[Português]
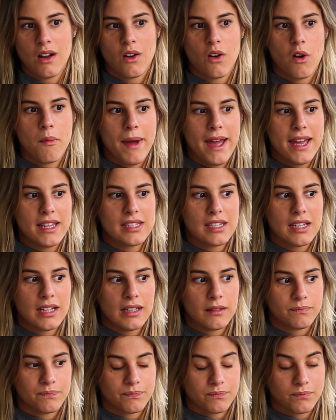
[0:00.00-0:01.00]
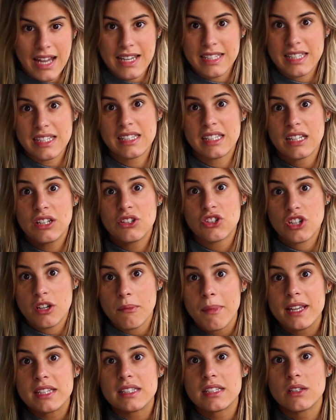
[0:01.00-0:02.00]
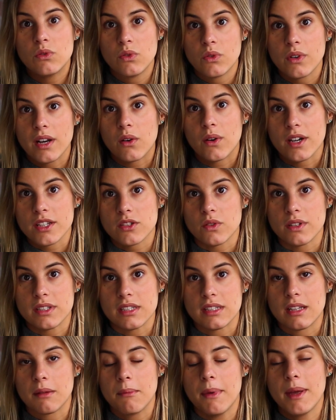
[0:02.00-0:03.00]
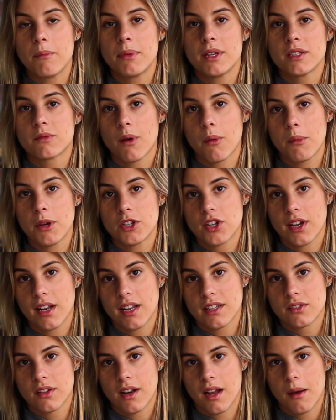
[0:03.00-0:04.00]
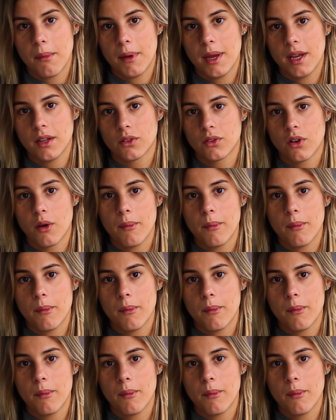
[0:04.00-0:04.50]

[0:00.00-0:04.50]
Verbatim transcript: começa a se sentir mais segura com as coisas também, principalmente relacionamento.